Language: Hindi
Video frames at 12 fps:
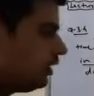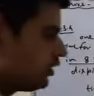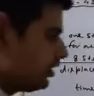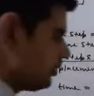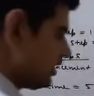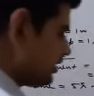तो
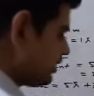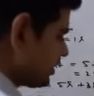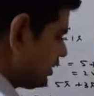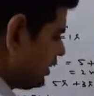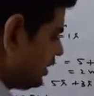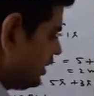हम कह
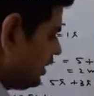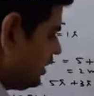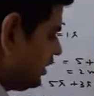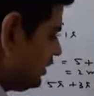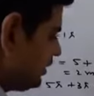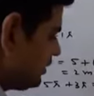सकते हैं
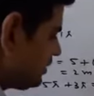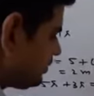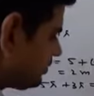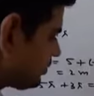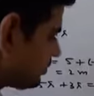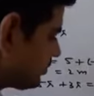इन
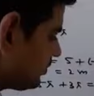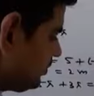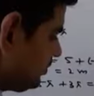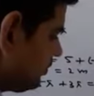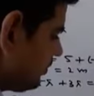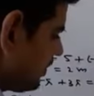
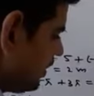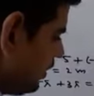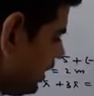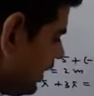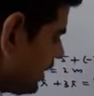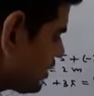
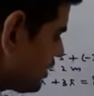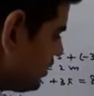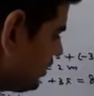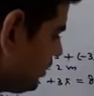नेक्स्ट